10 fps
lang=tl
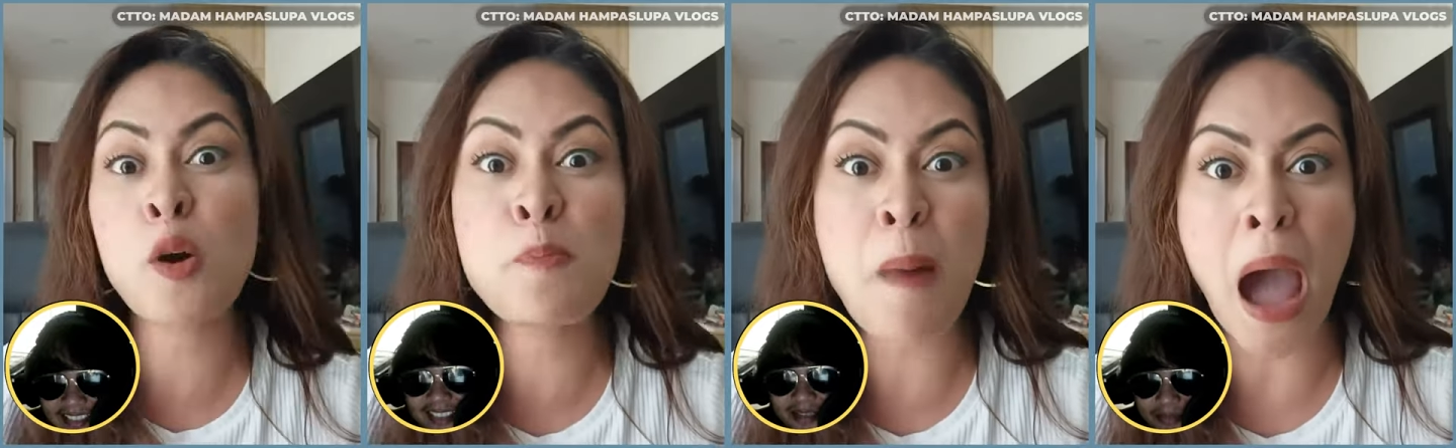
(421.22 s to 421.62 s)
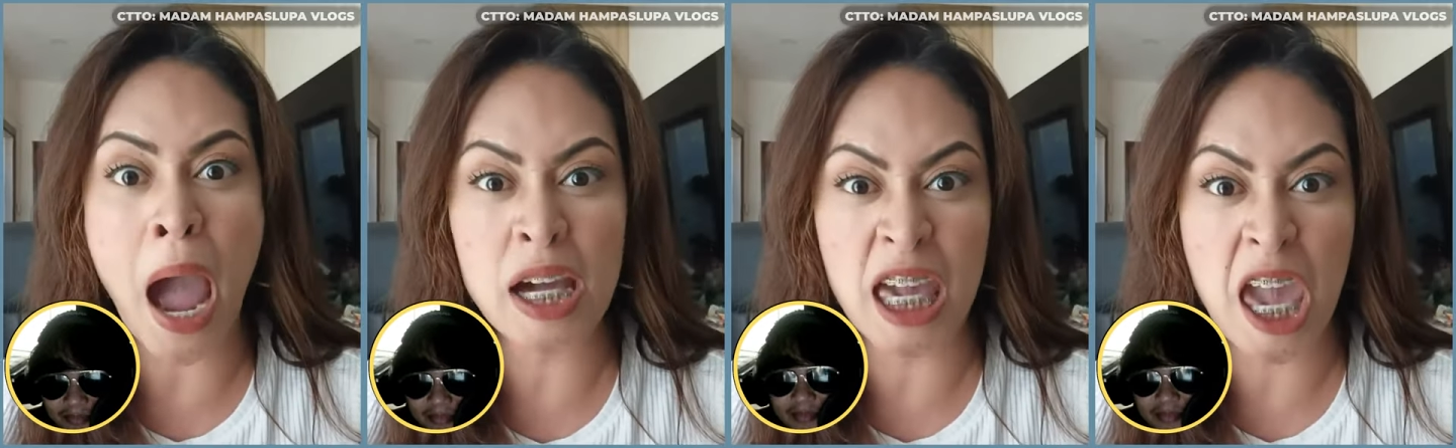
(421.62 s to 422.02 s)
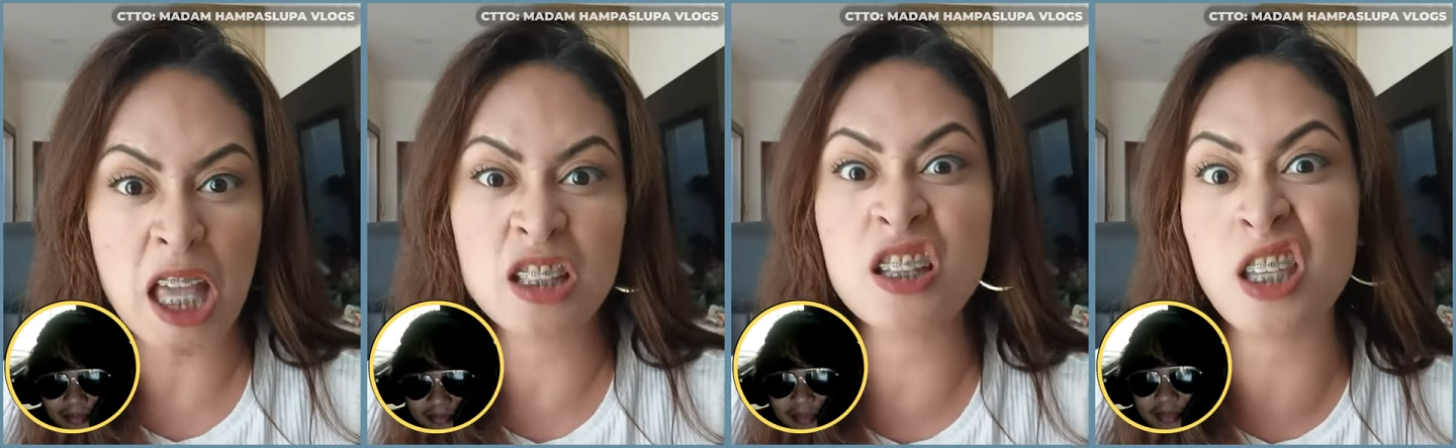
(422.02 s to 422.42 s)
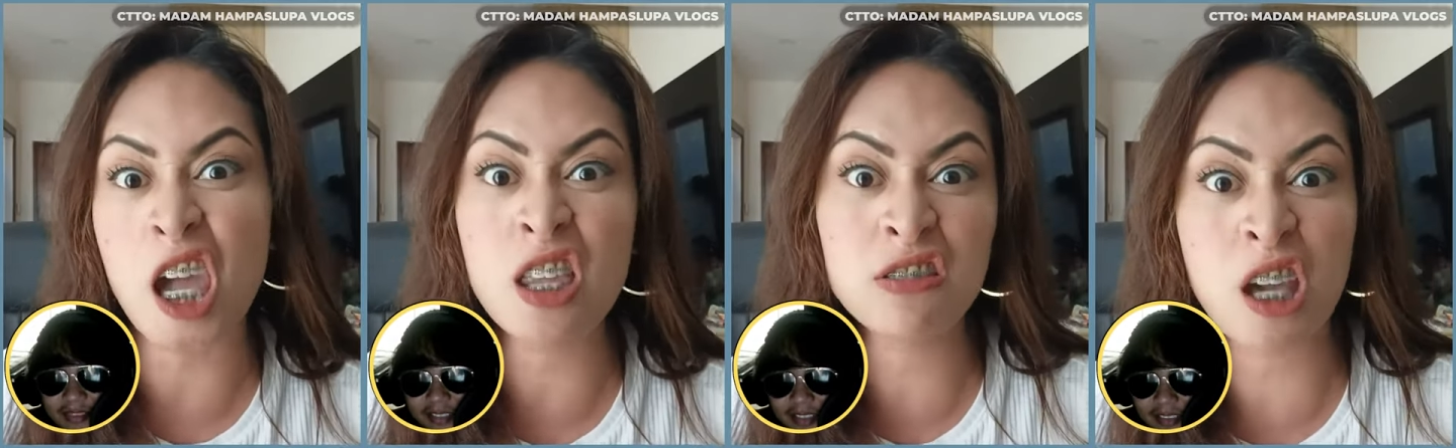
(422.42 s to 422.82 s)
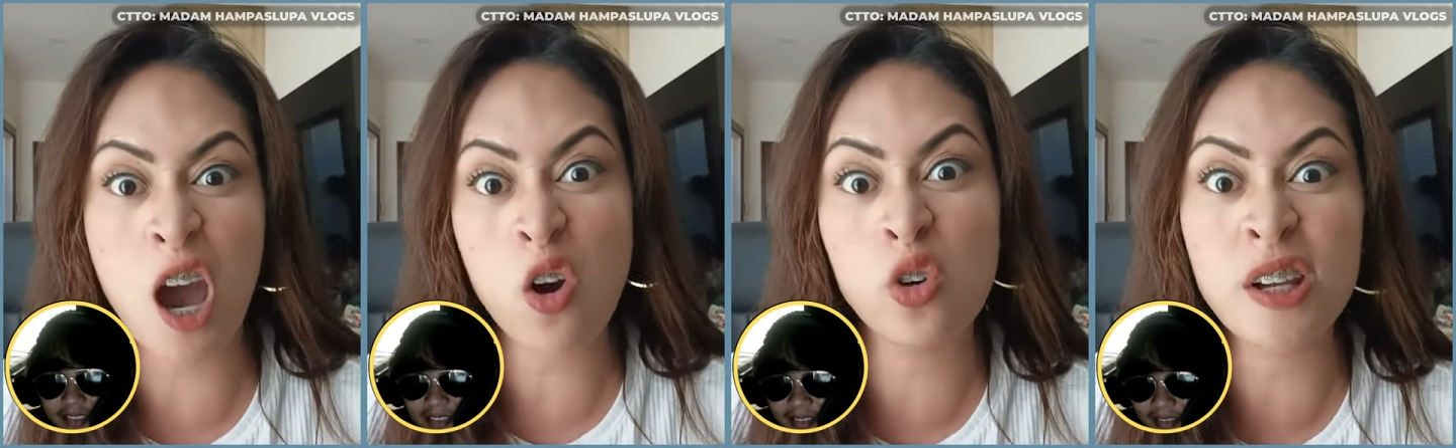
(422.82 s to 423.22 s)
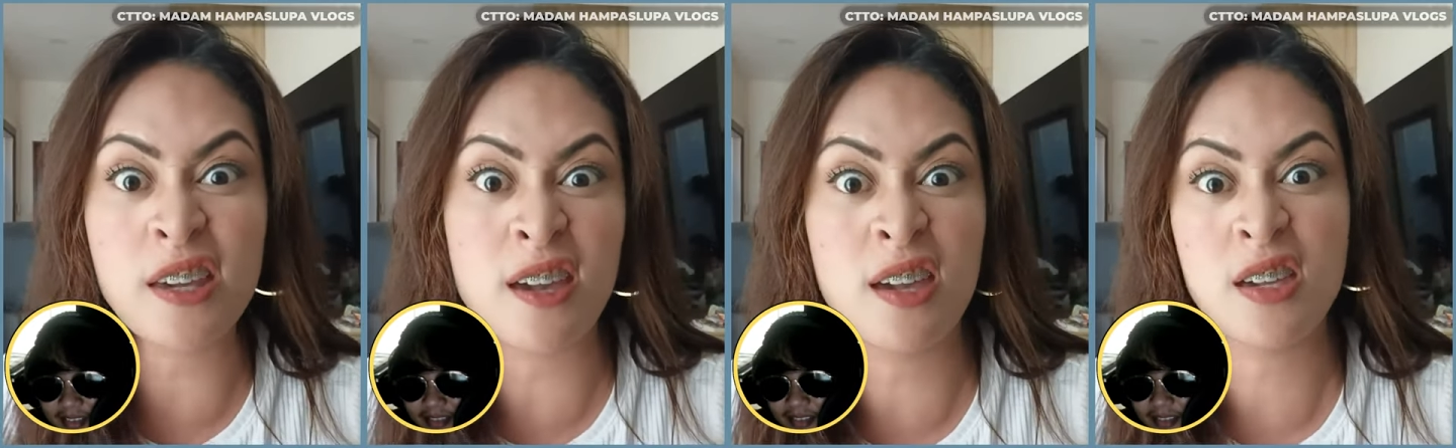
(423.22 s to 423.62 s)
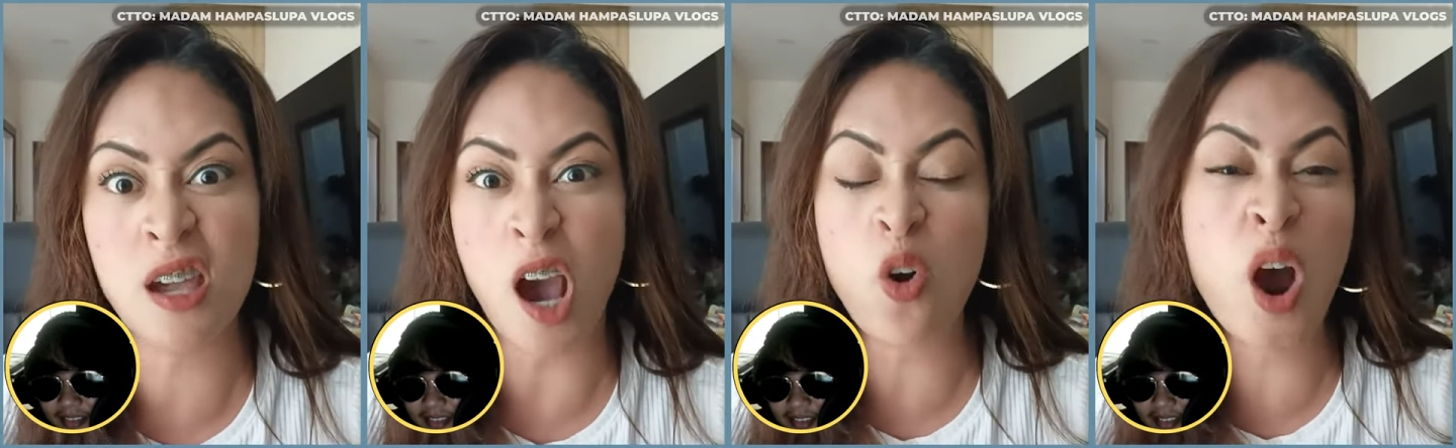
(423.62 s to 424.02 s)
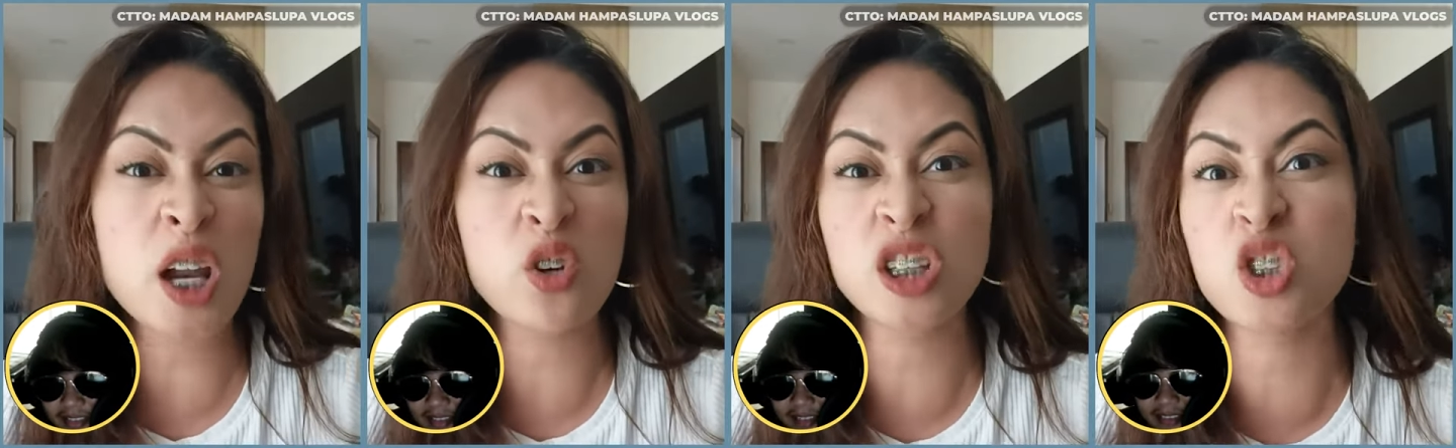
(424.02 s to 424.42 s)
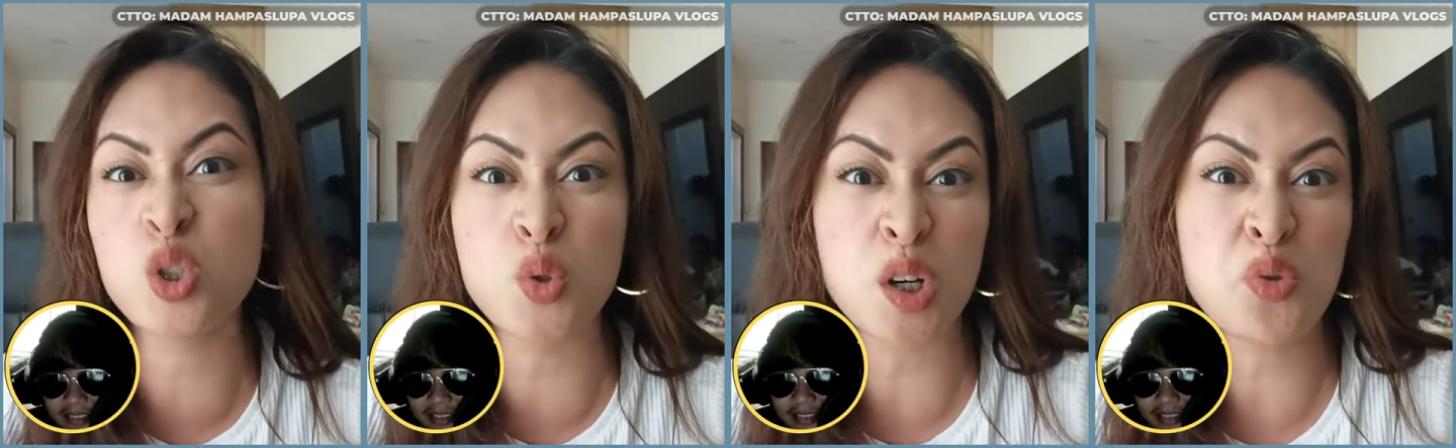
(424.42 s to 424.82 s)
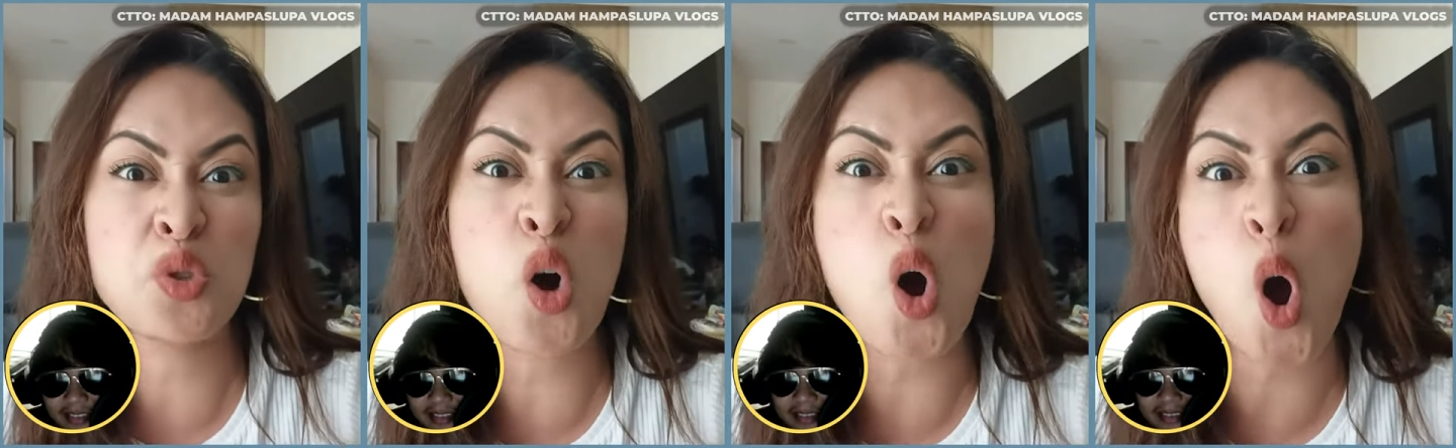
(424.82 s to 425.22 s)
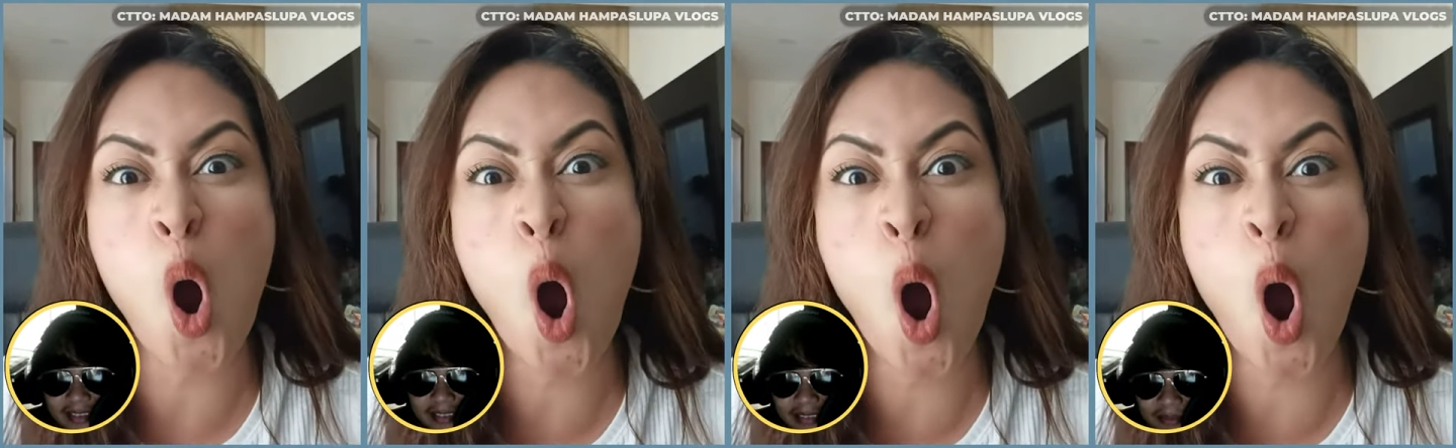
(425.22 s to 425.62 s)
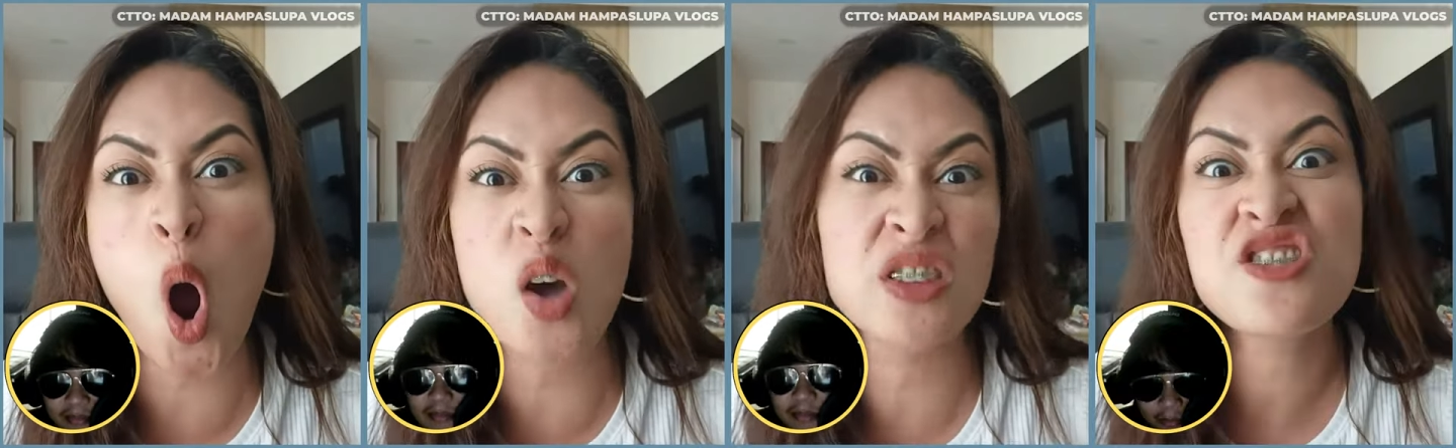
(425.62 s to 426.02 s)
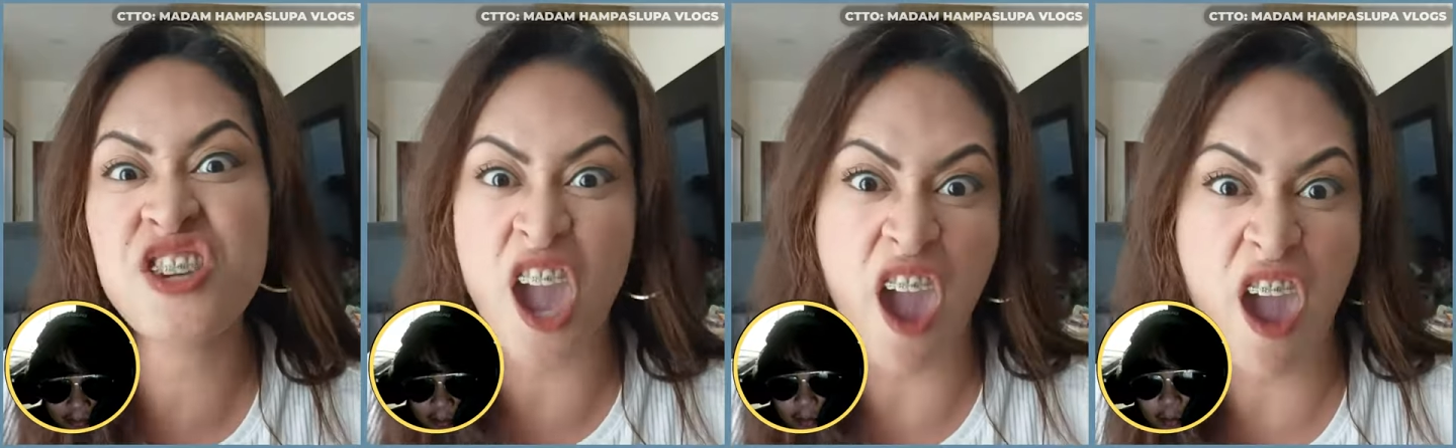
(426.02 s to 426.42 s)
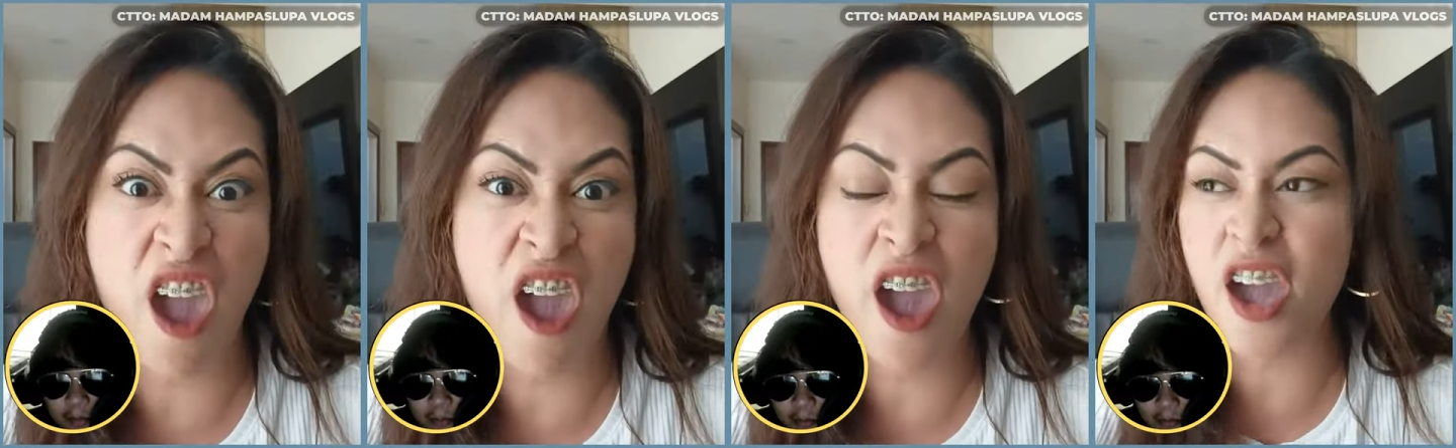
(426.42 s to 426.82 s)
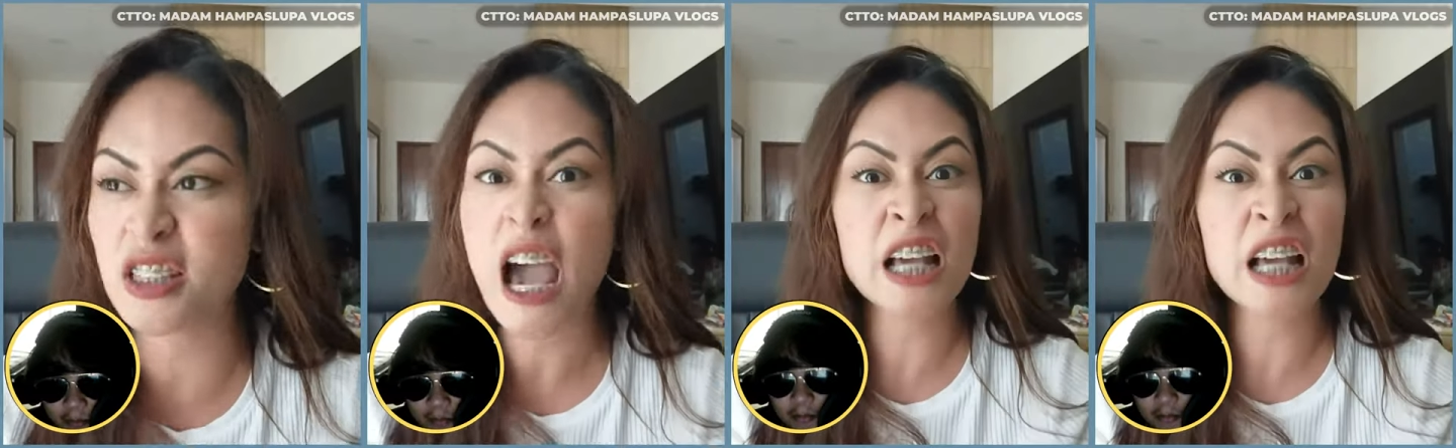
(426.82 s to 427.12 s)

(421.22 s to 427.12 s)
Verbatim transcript: mo kung bakit? Kasi hindi ako nahihiya kung anong itsura ko noon. Yes.